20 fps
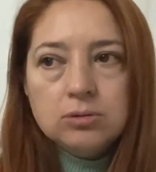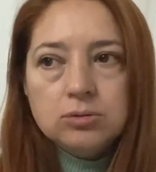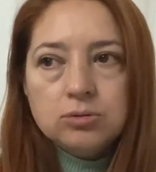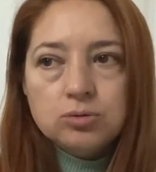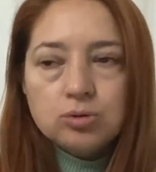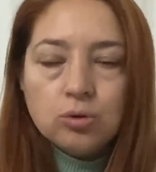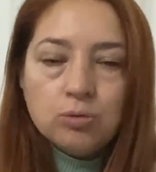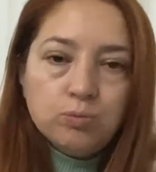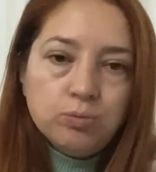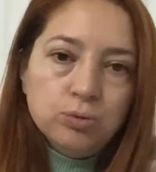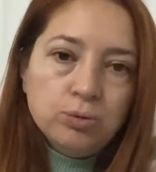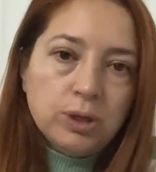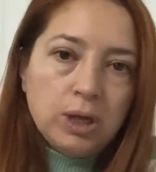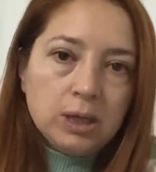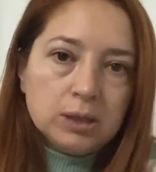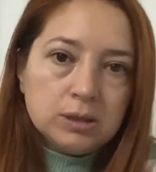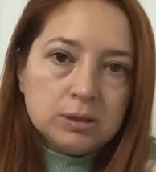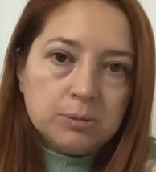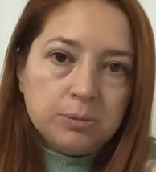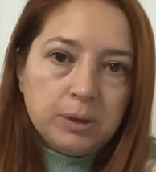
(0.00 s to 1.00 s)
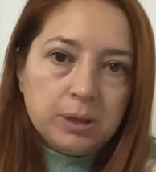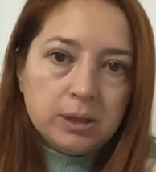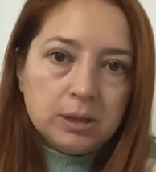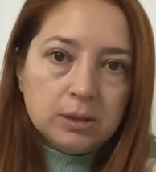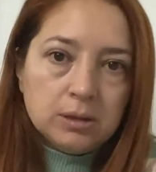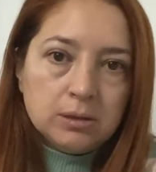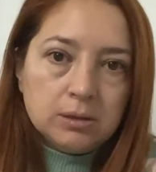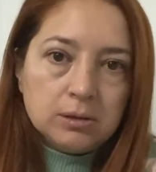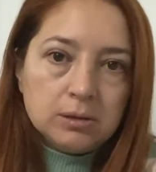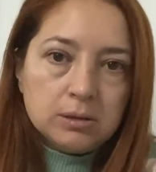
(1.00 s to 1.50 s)
Çok bunalttı beni.
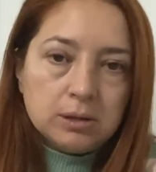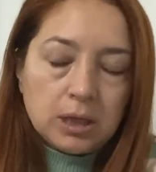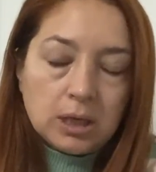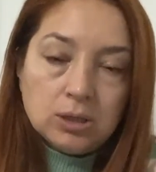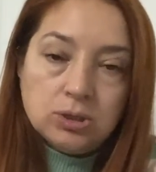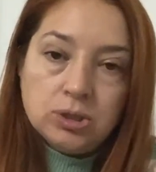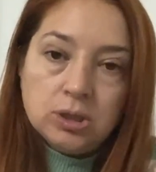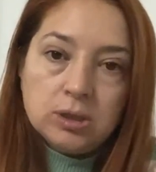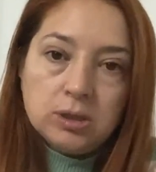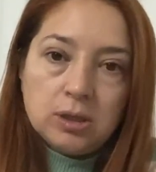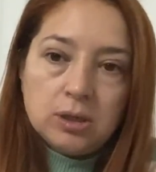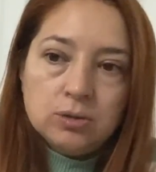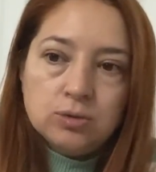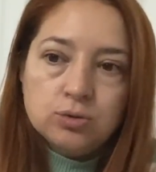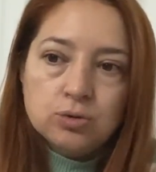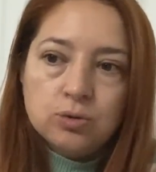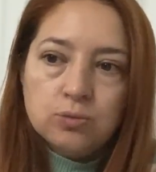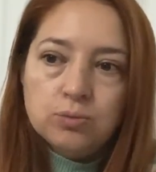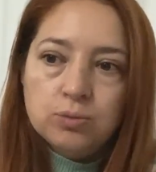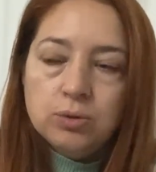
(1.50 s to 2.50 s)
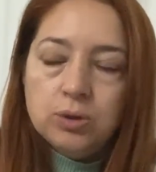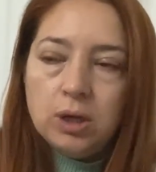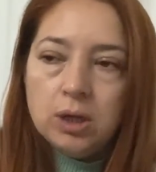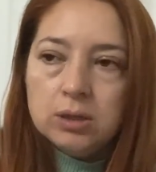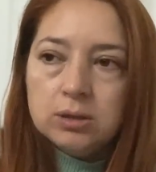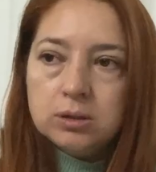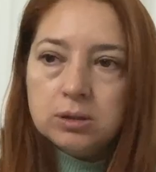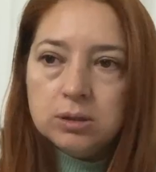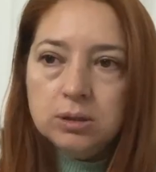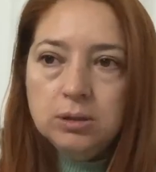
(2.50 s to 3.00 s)
Gerçekten çok
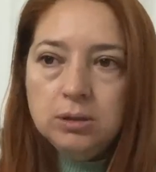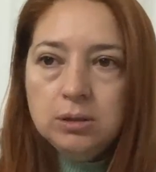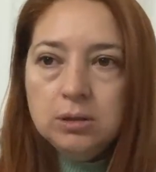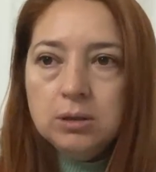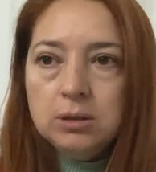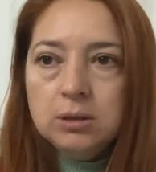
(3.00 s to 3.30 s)
bunalttı.